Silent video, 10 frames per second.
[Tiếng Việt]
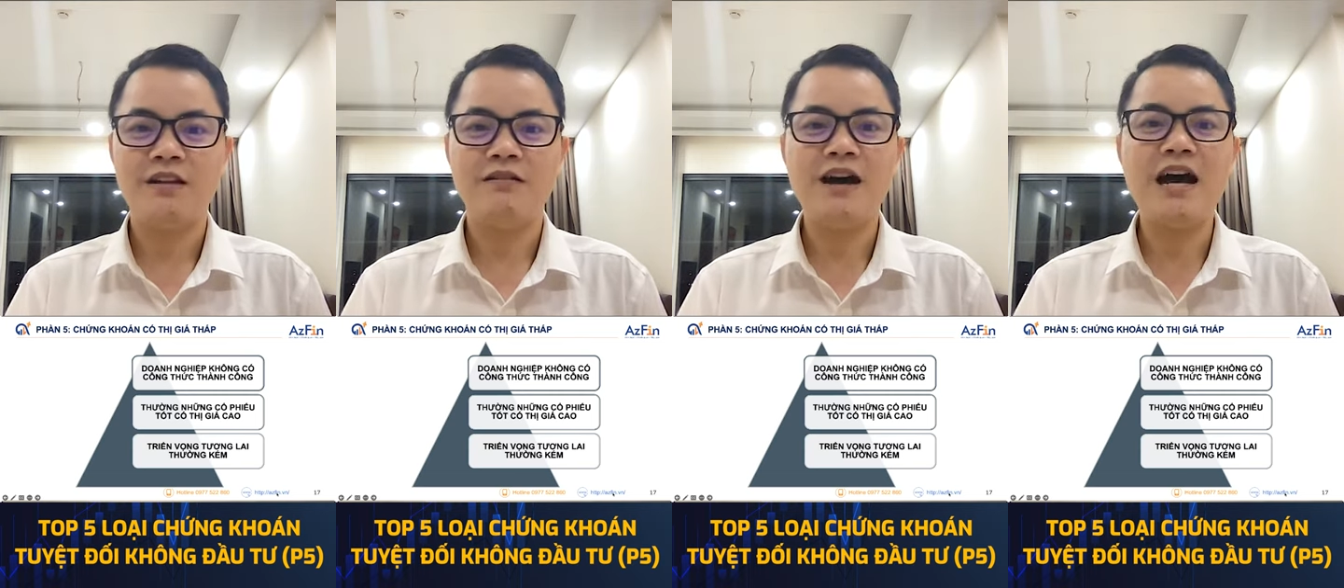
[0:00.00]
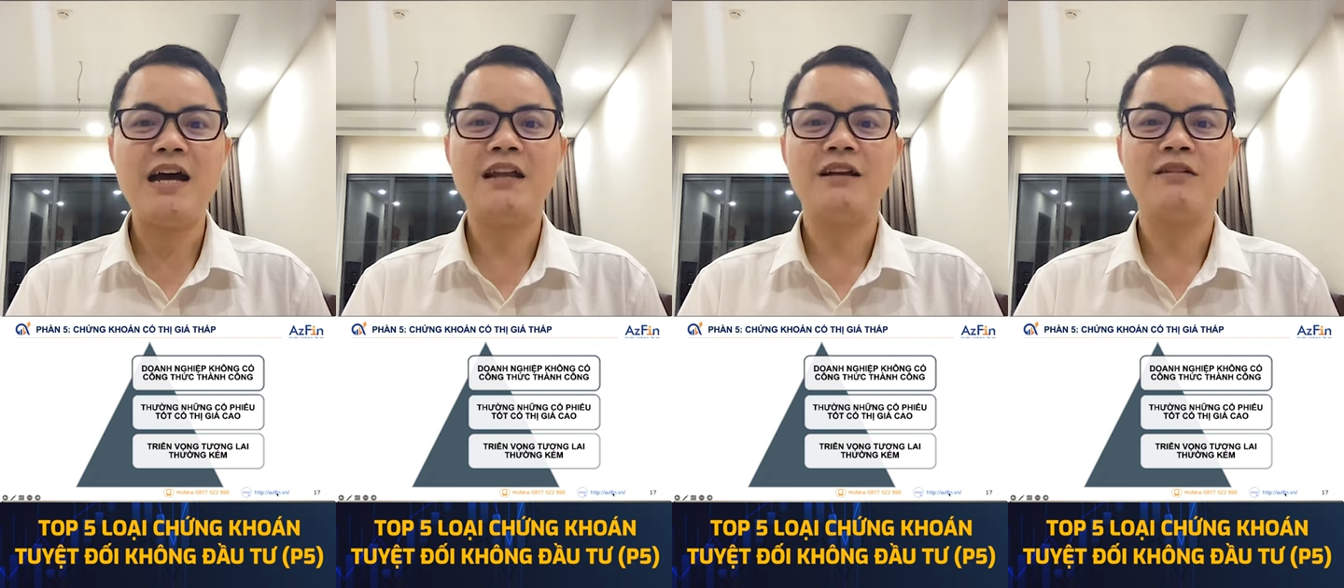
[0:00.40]
Thứ
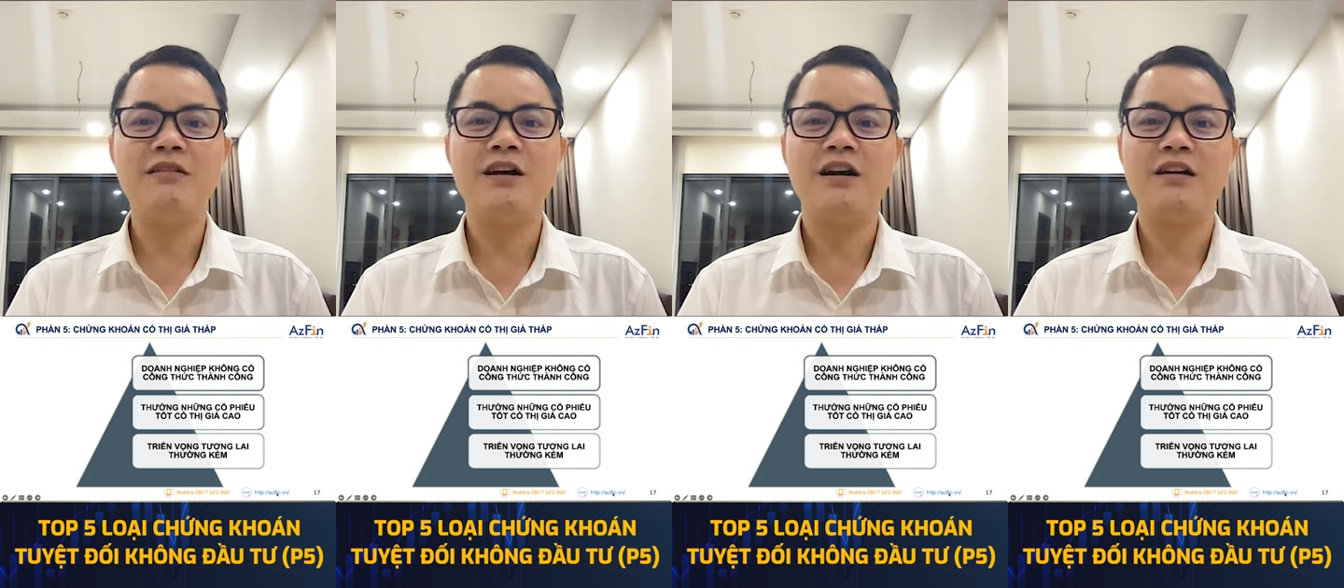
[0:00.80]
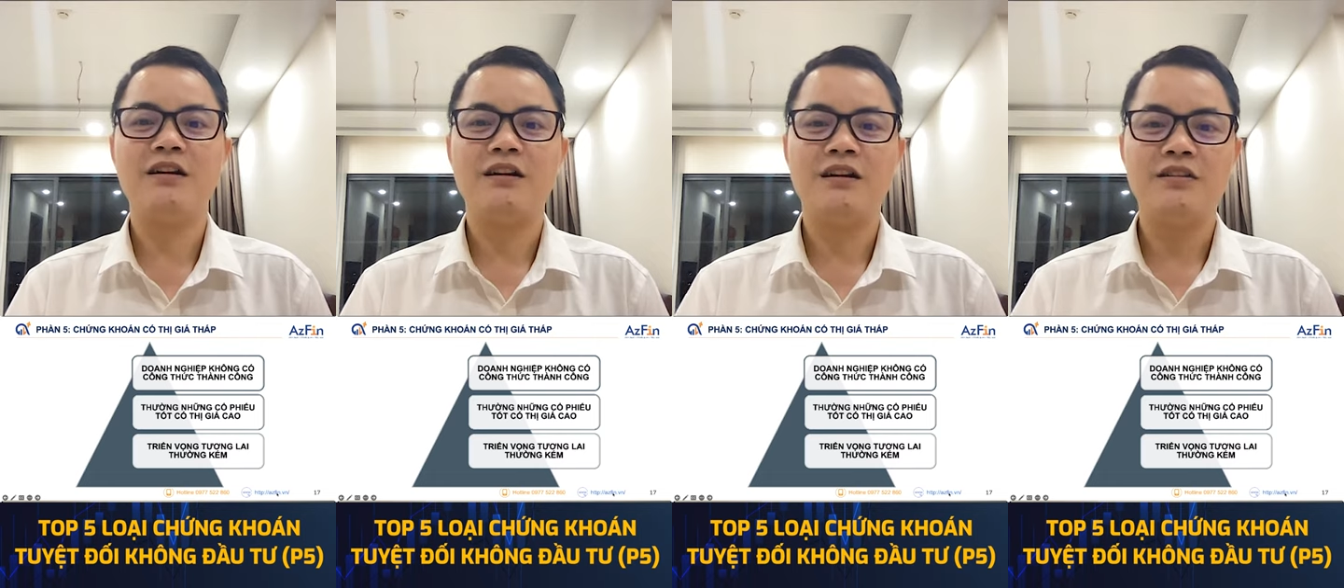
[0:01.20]
hai là thường
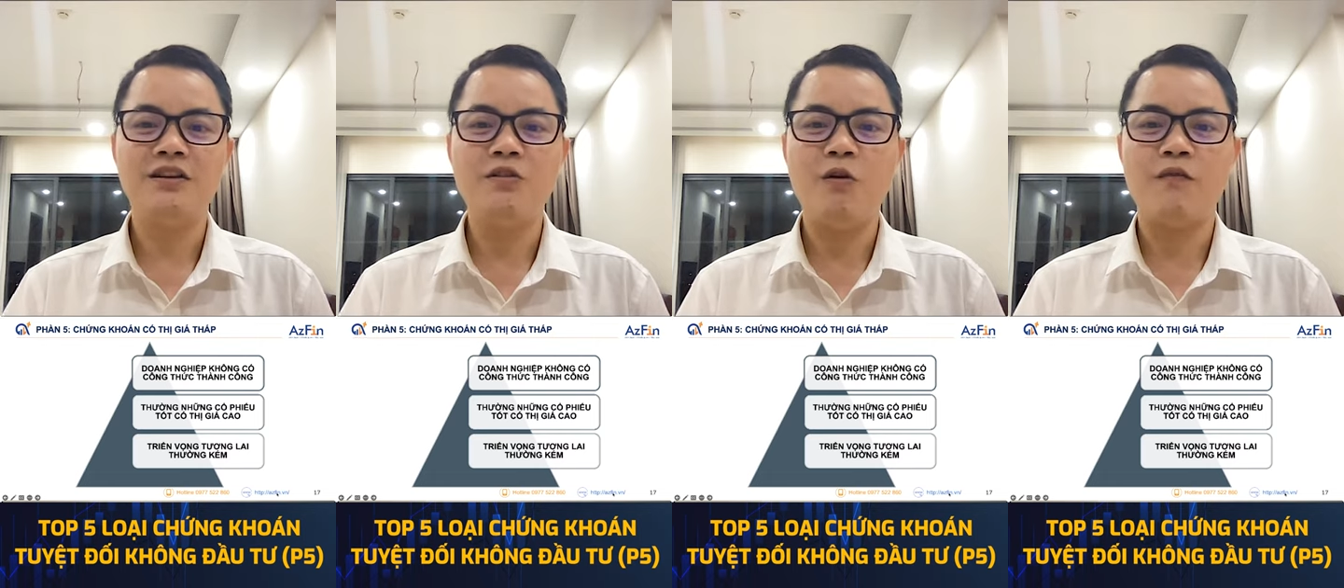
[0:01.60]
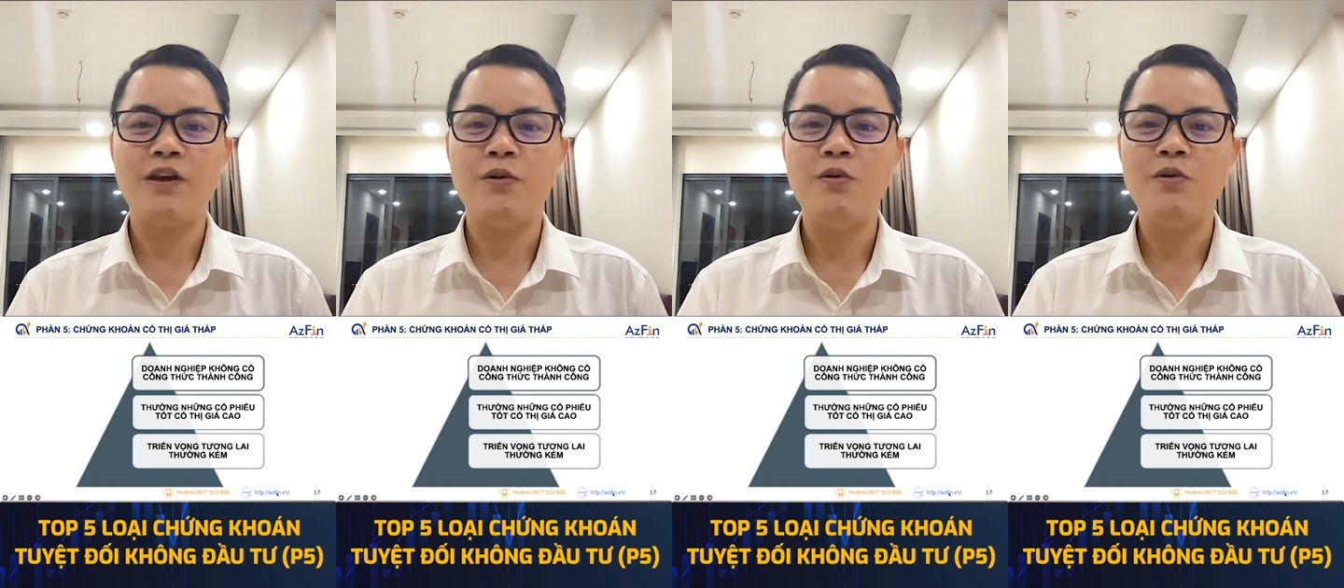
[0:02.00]
những cổ
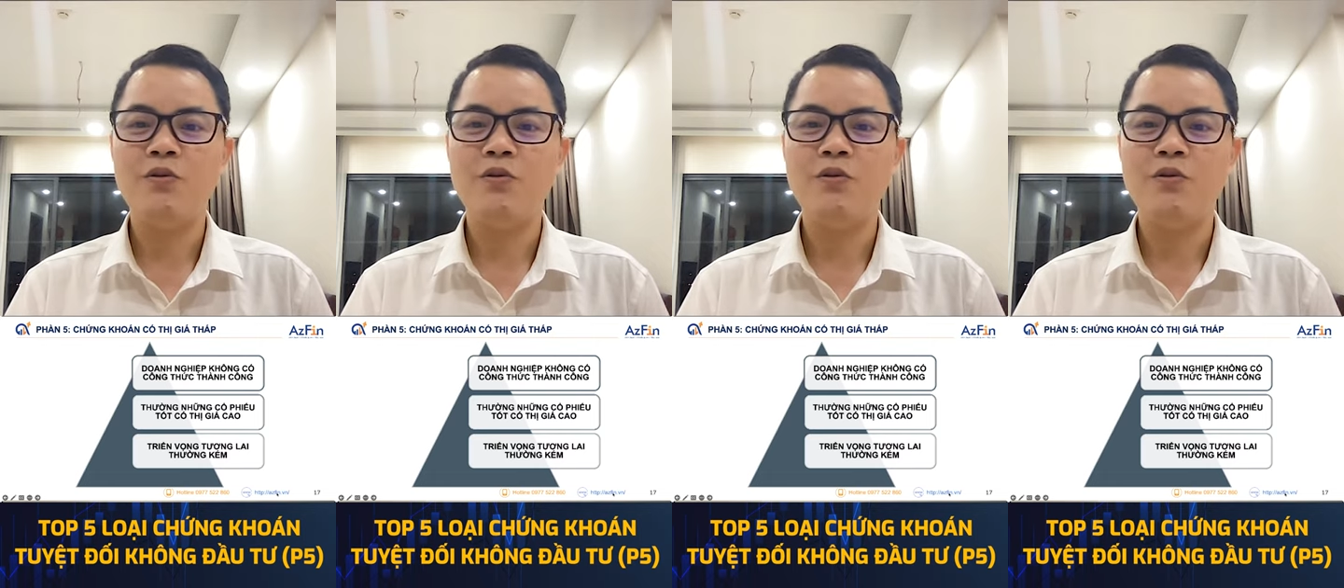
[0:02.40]
phiếu